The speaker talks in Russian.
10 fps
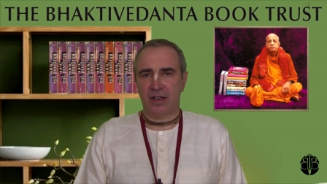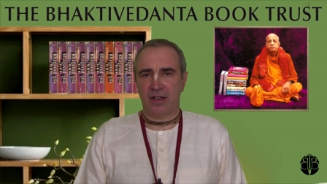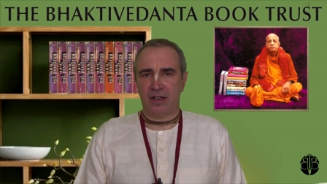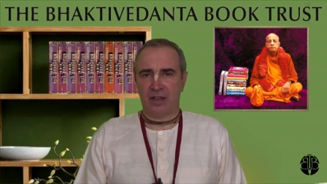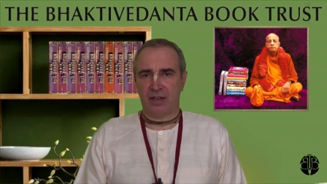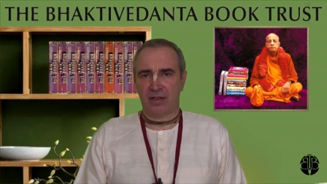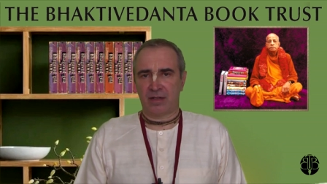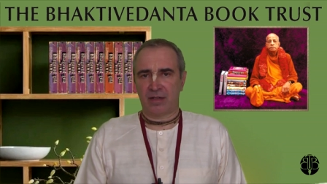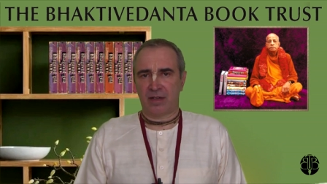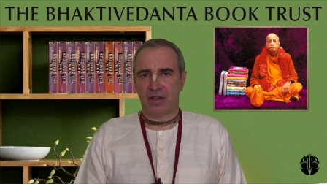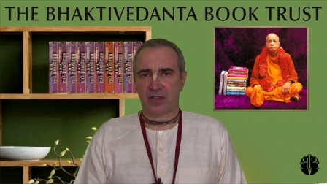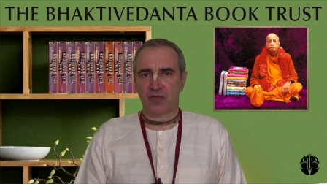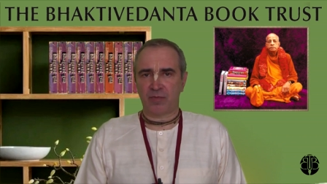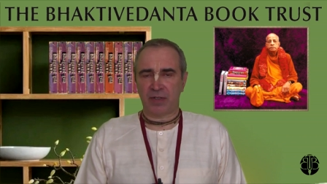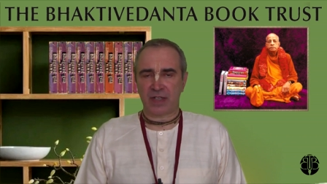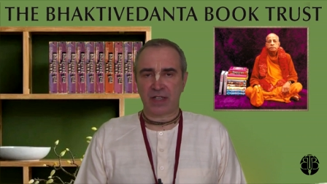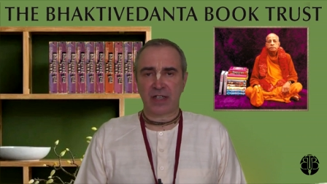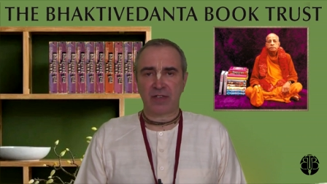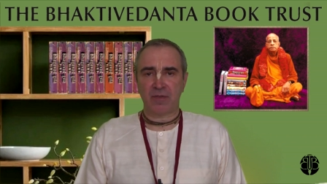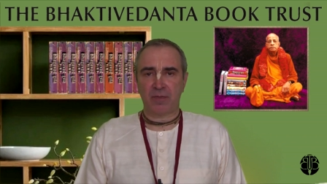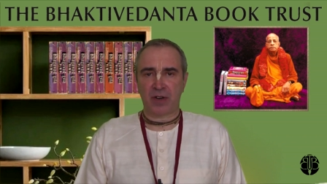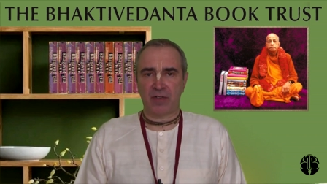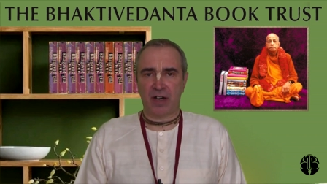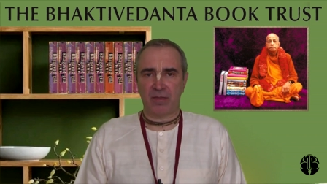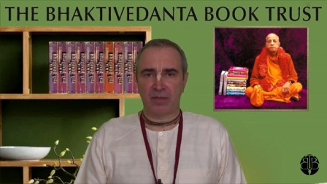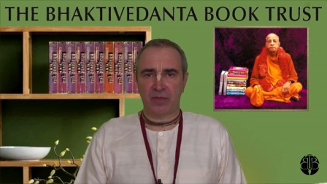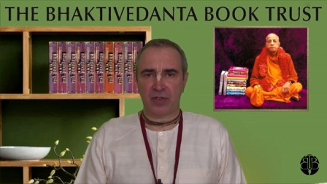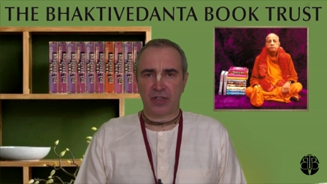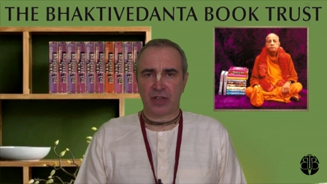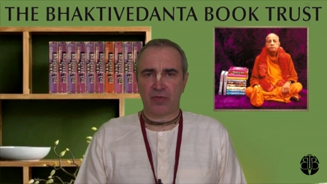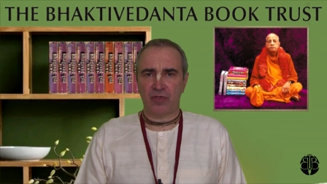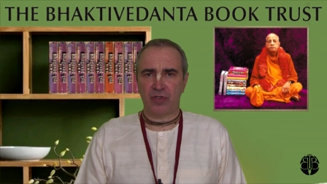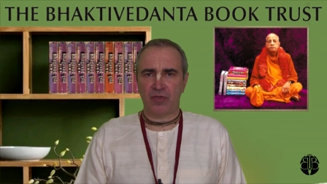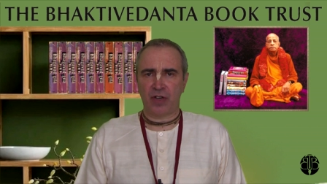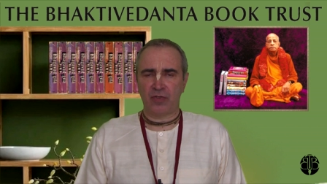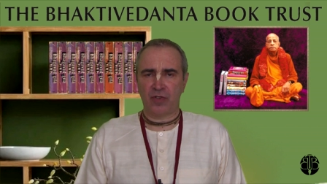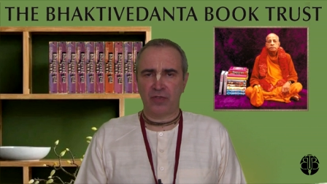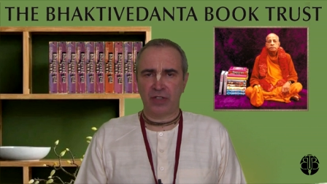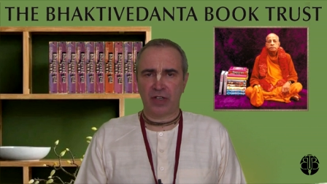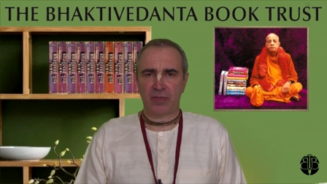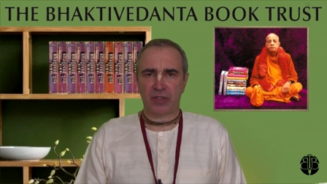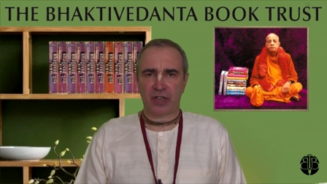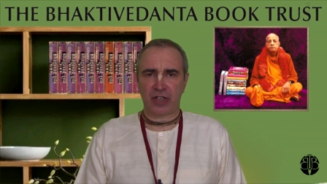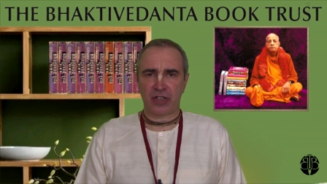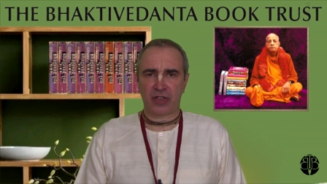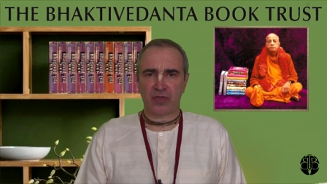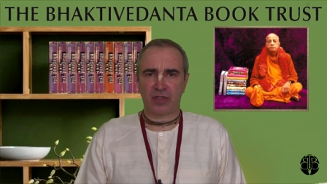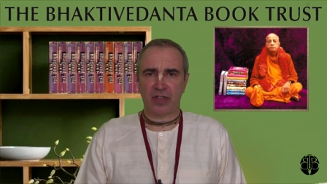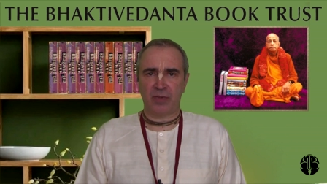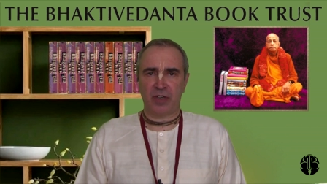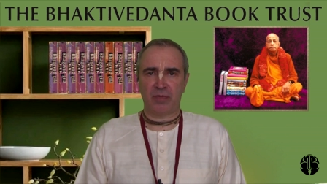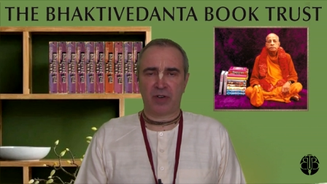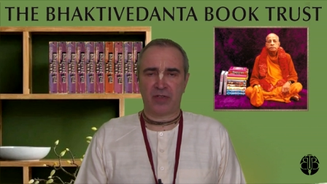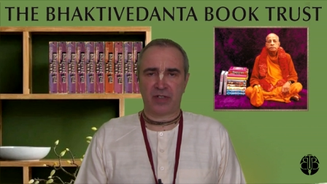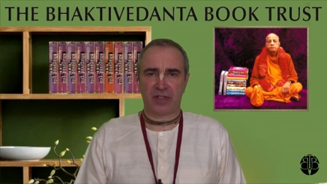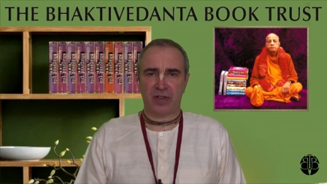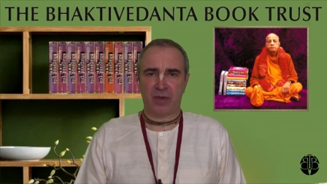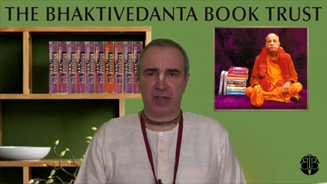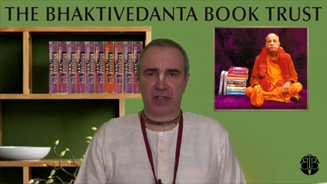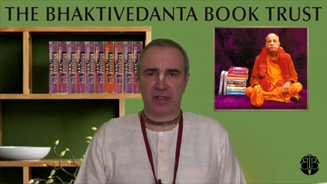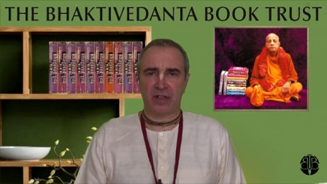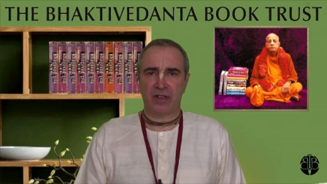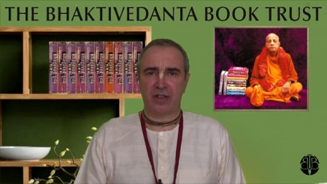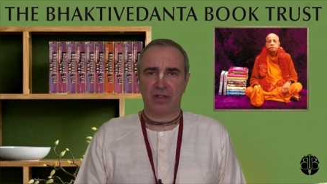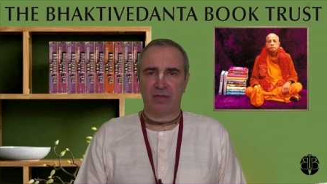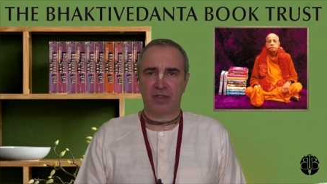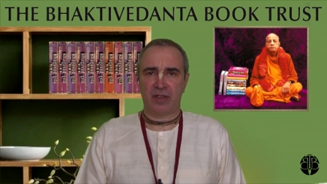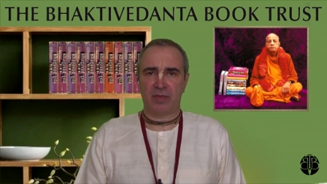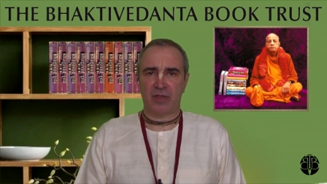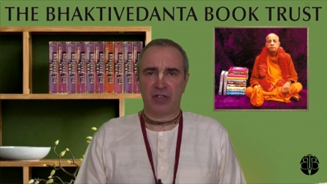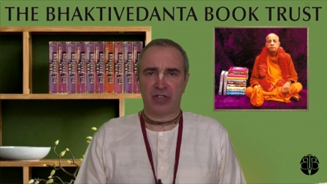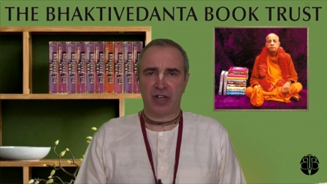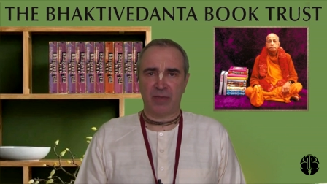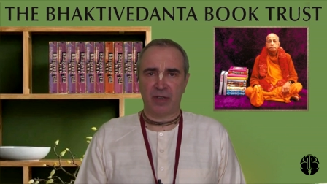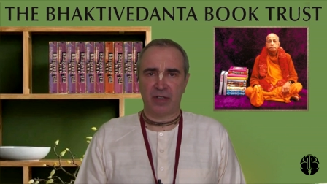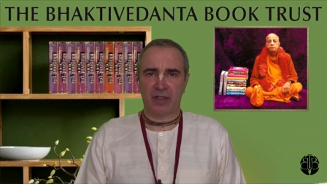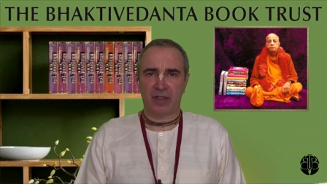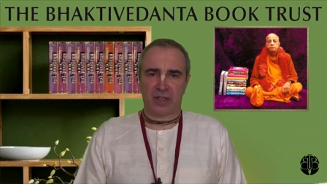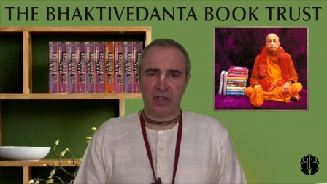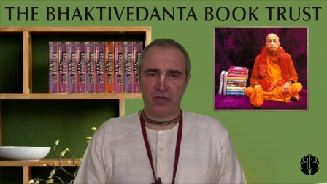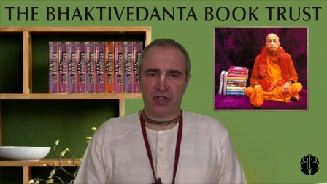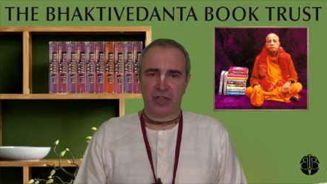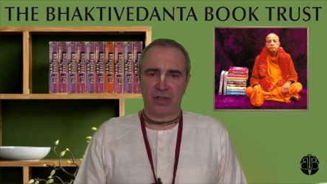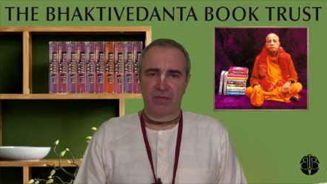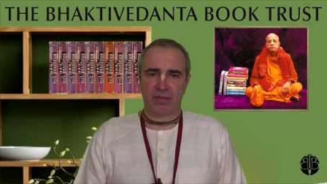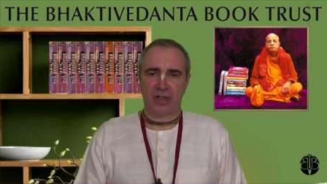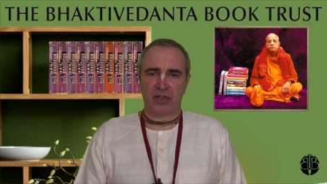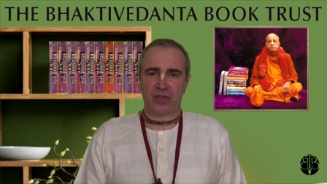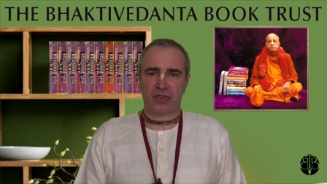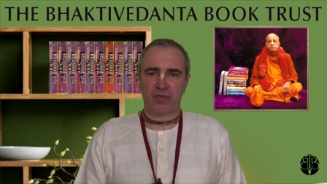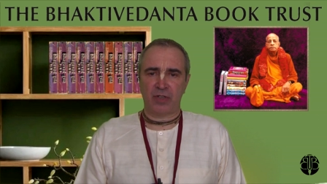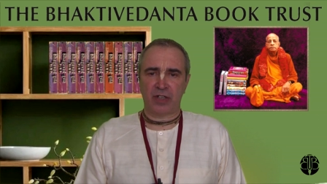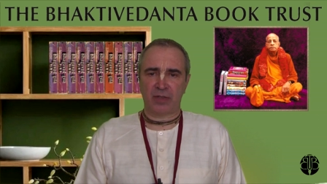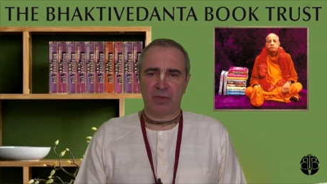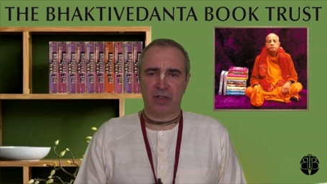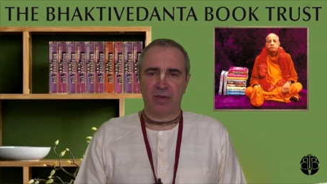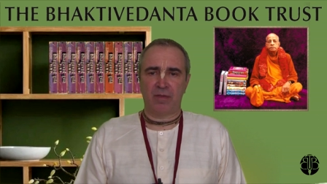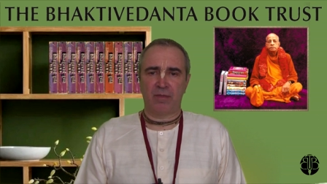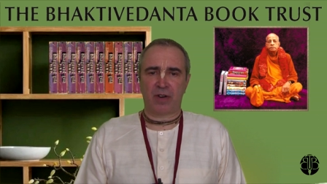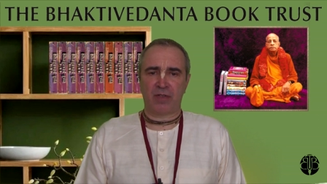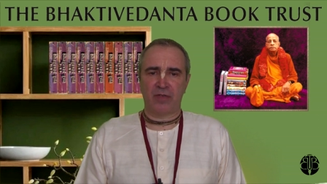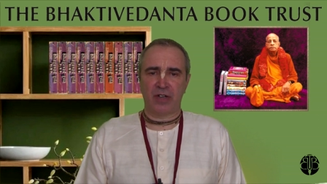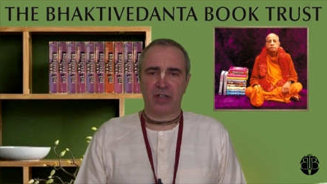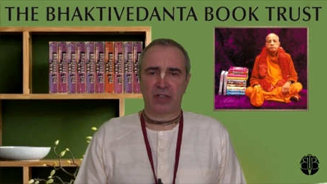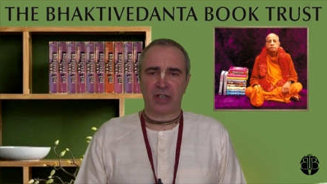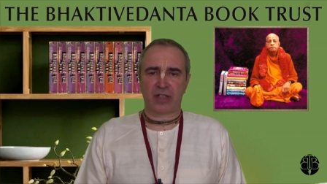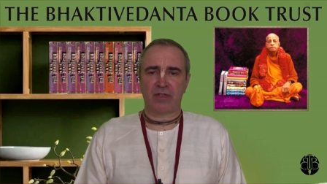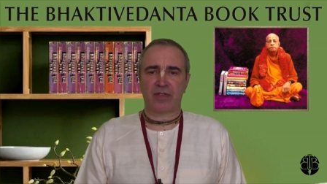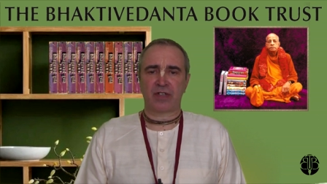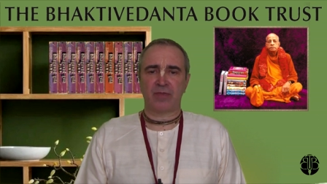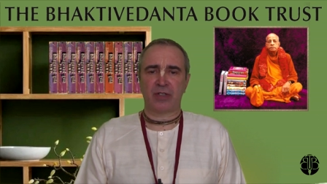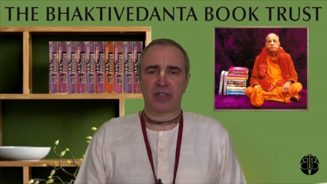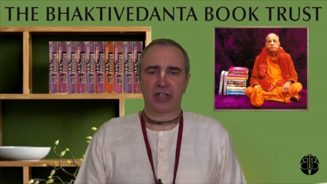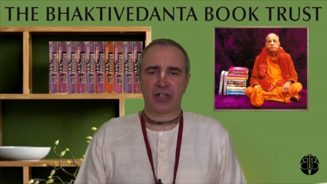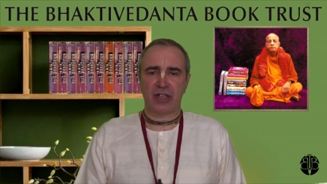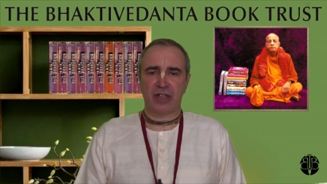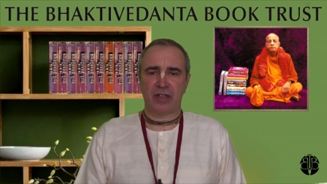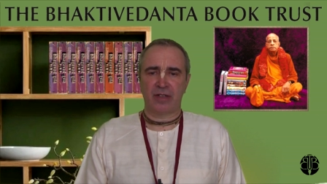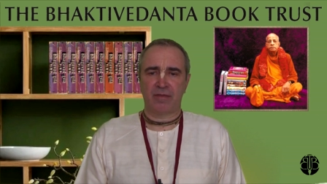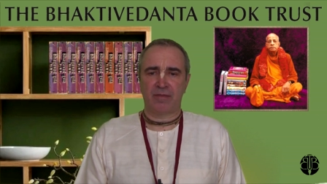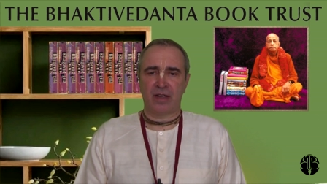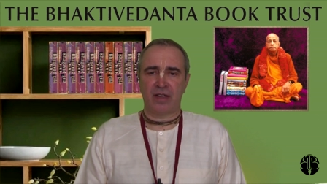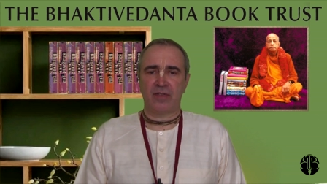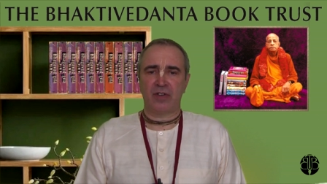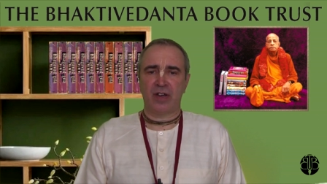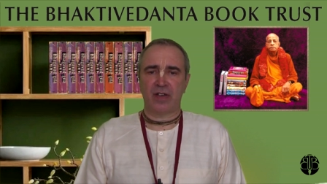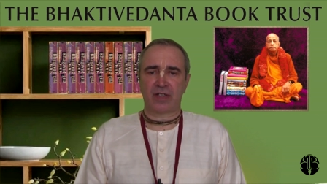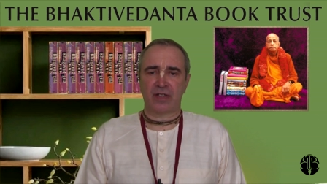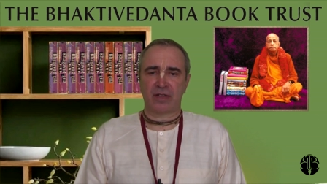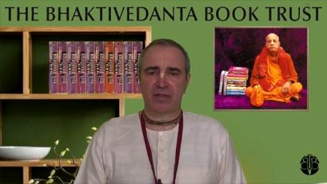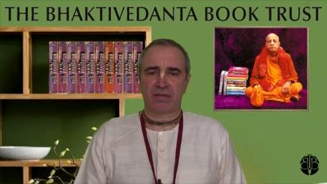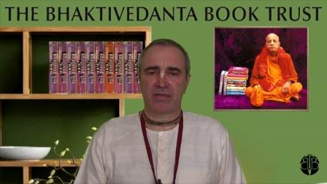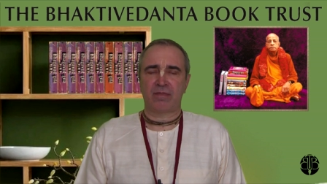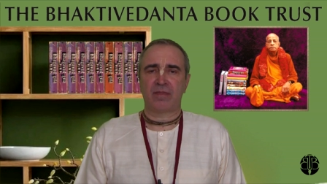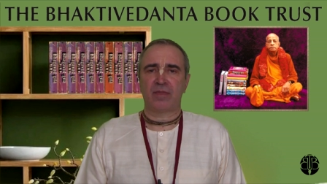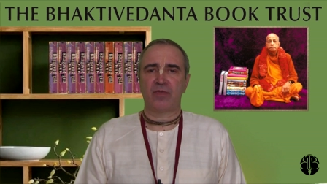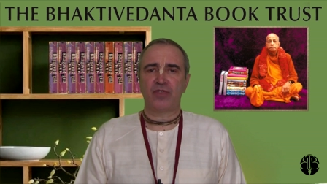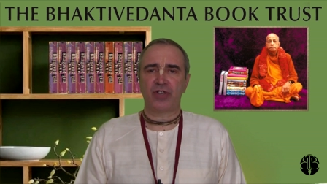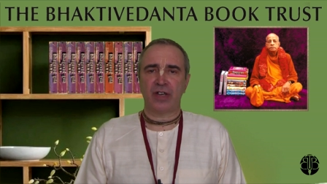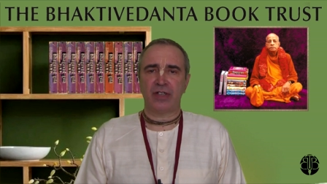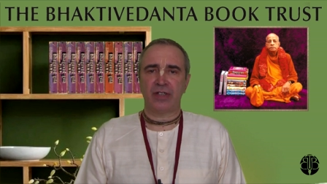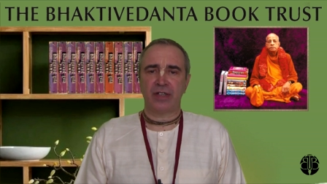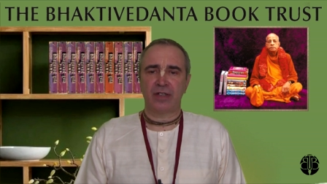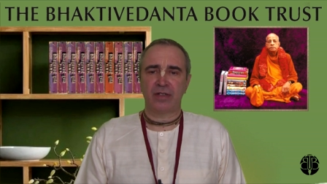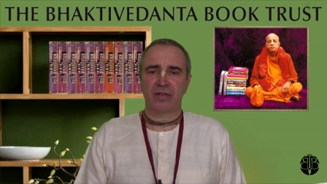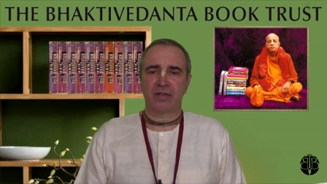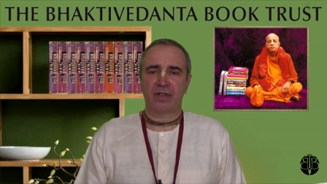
или суд по наследственным правам. То есть никакой ни уголовный, ни арбитражный суд не имеет права заниматься вот этими вещами. Следующее, что субъектами правовых и трастовых взаимоотношений является учредитель,